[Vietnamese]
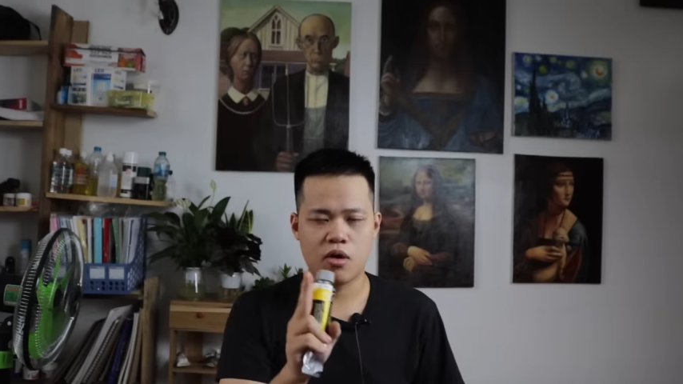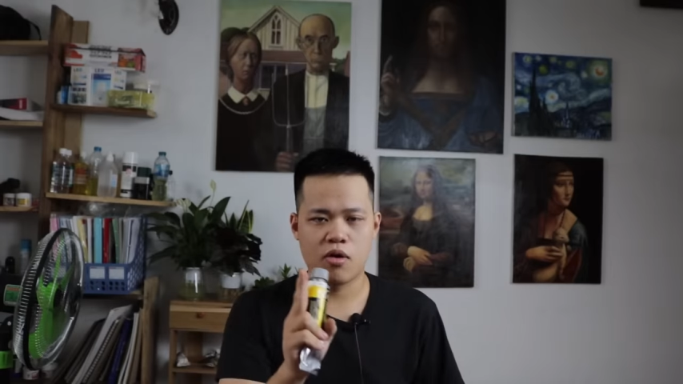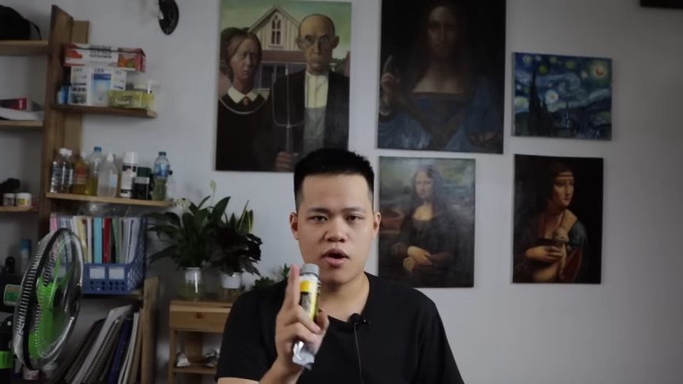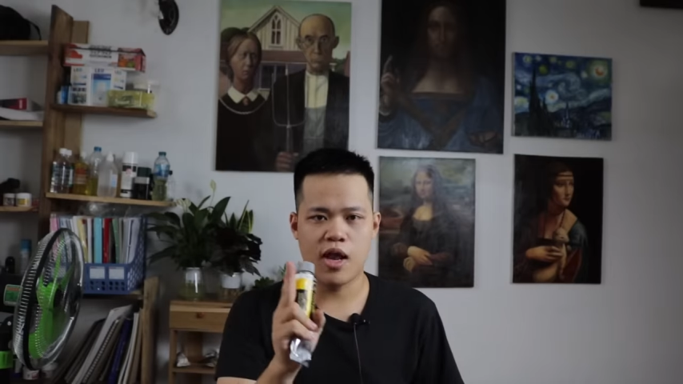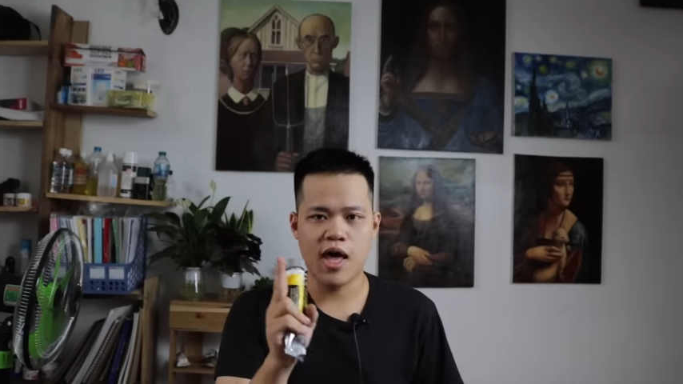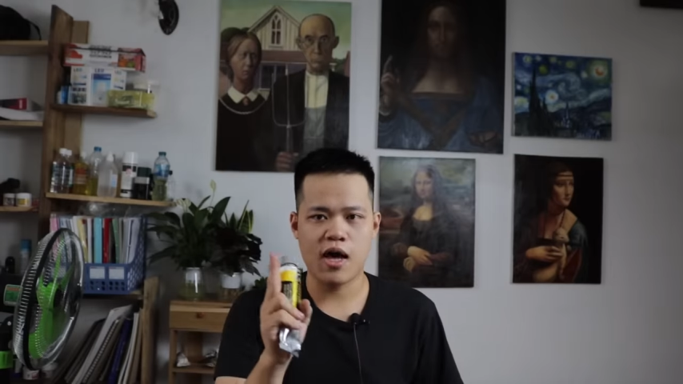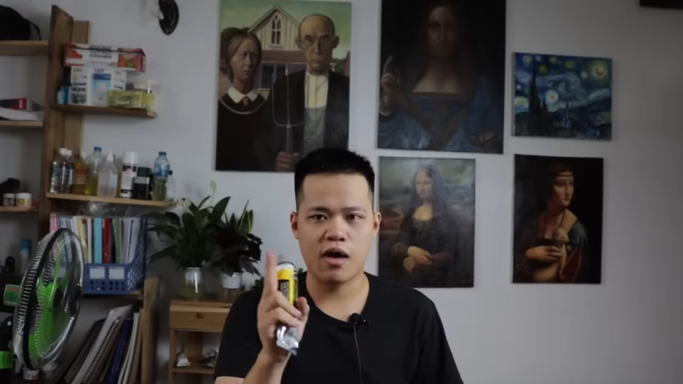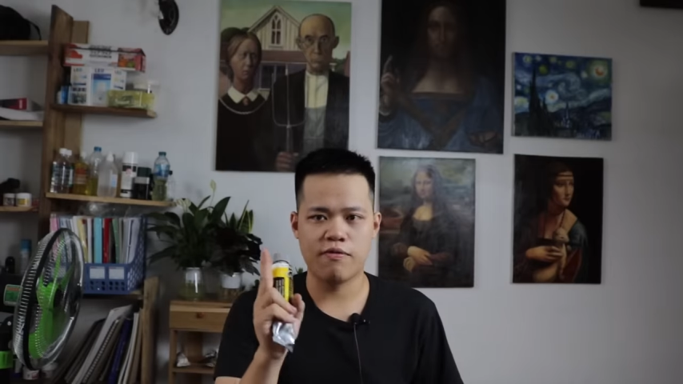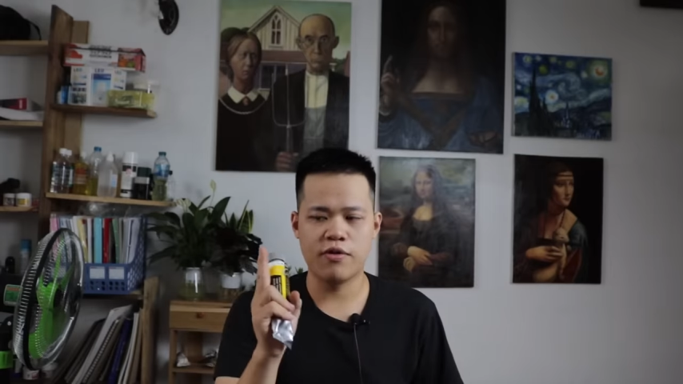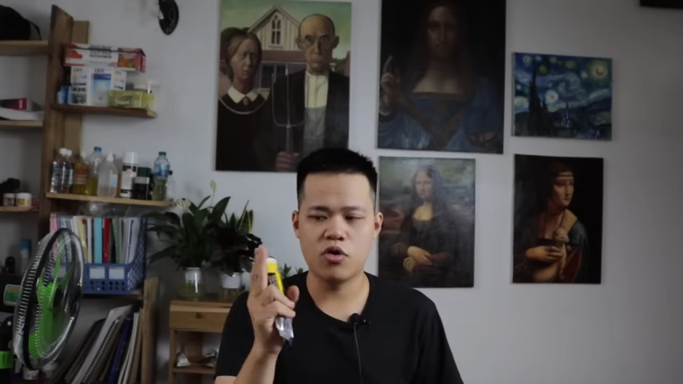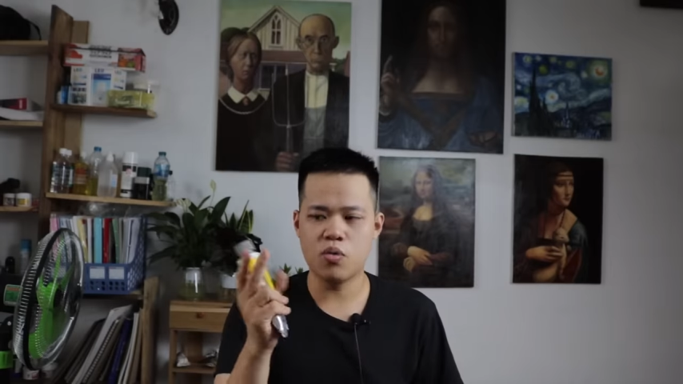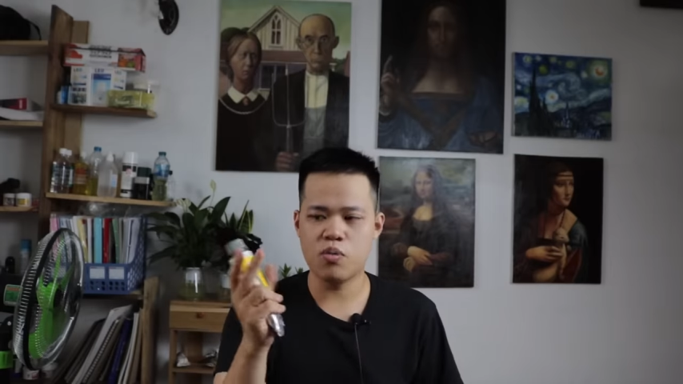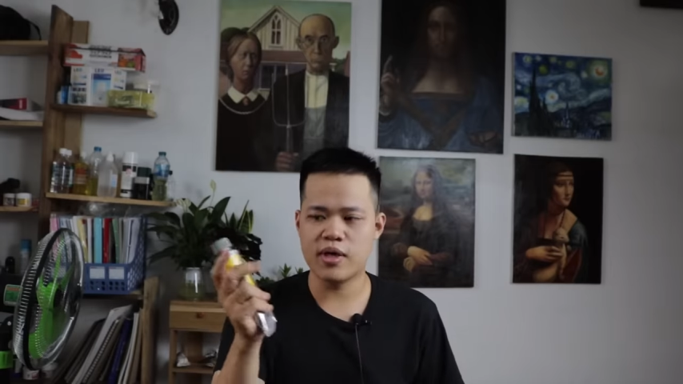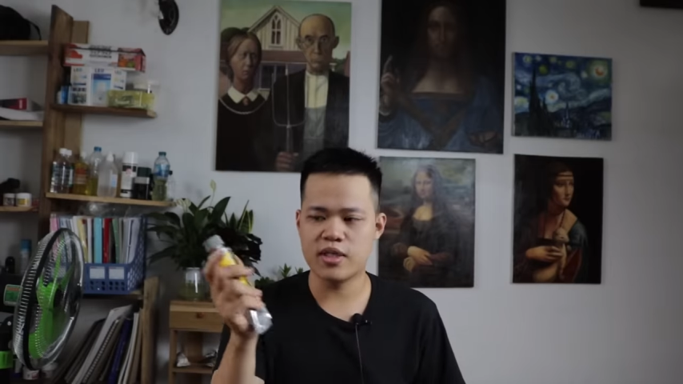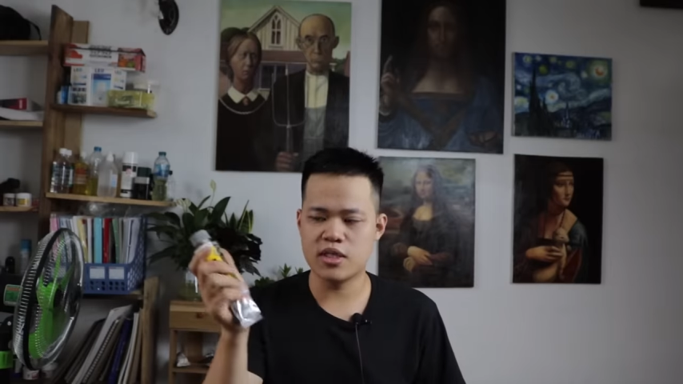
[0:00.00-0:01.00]
Đó là phân
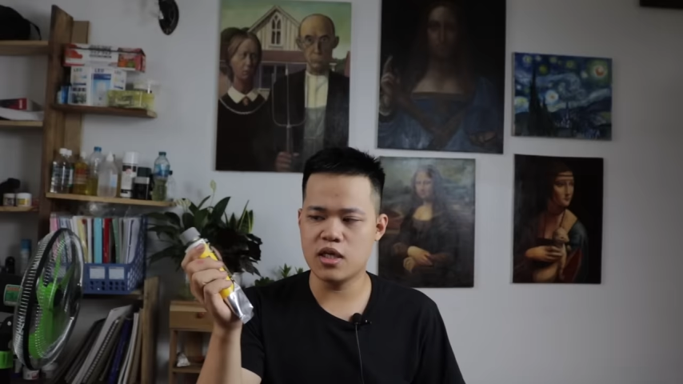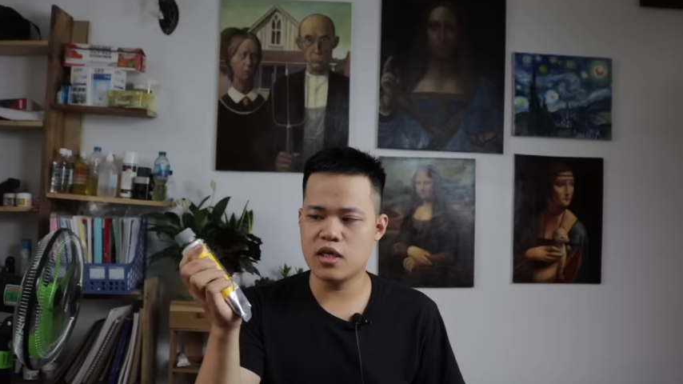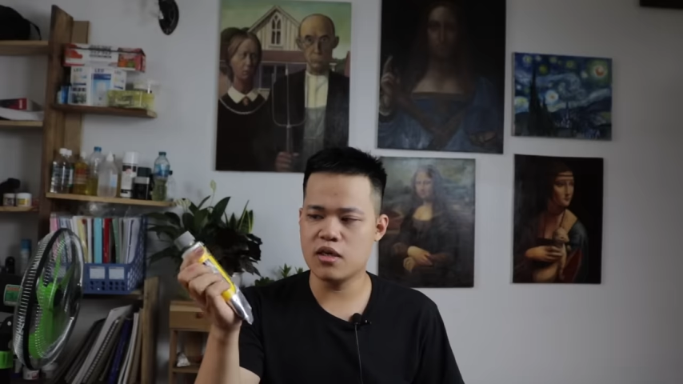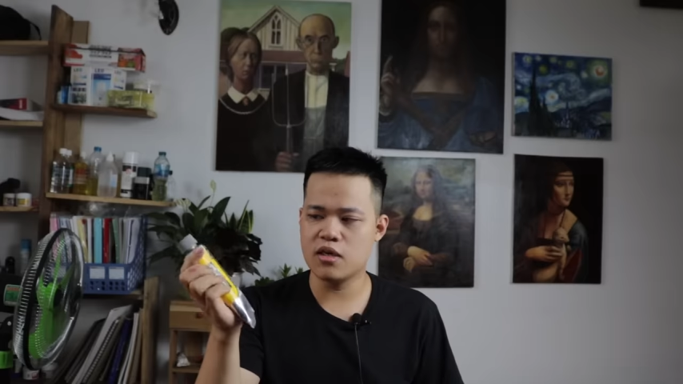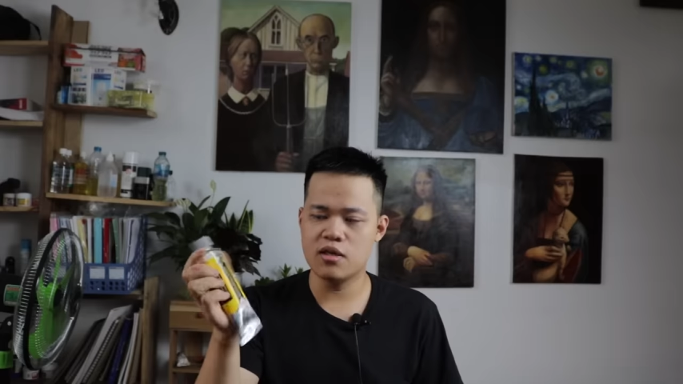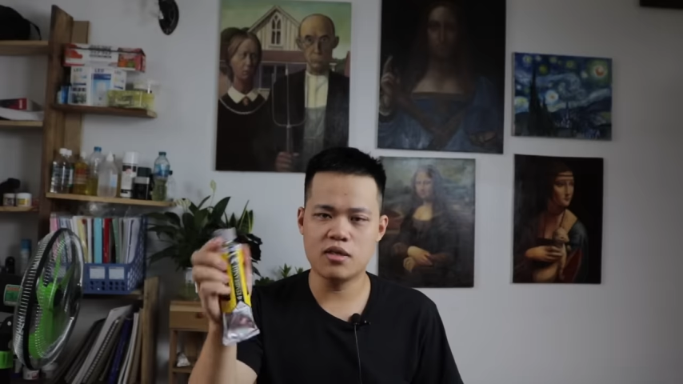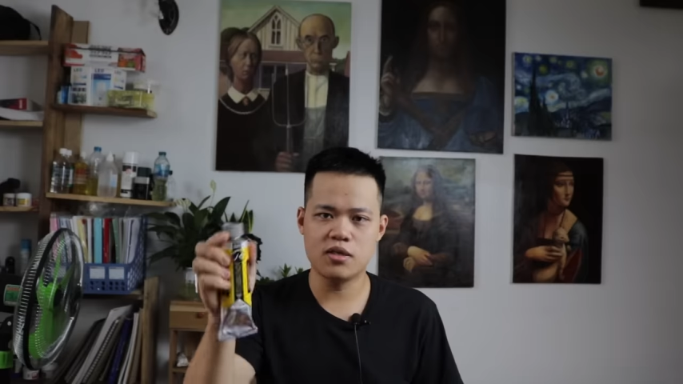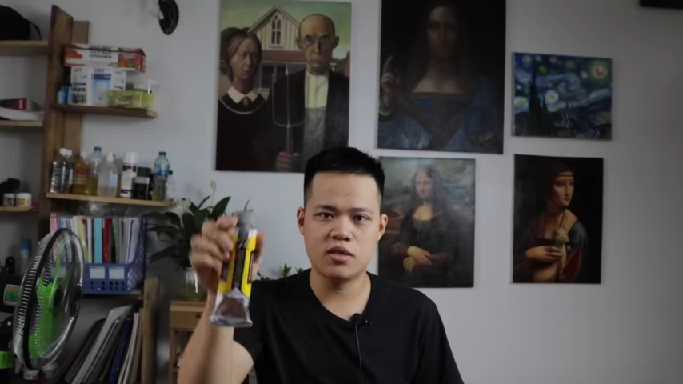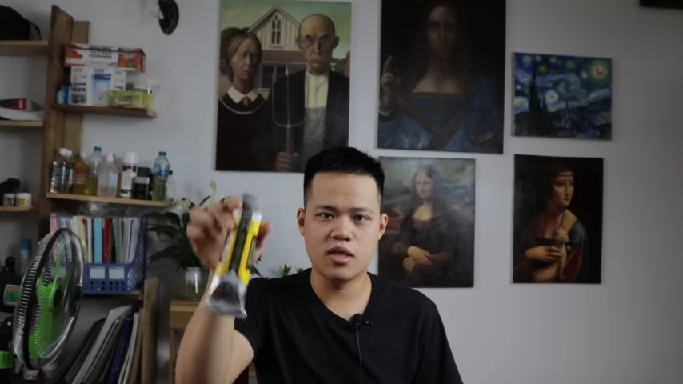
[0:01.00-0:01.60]
khúc họa sĩ,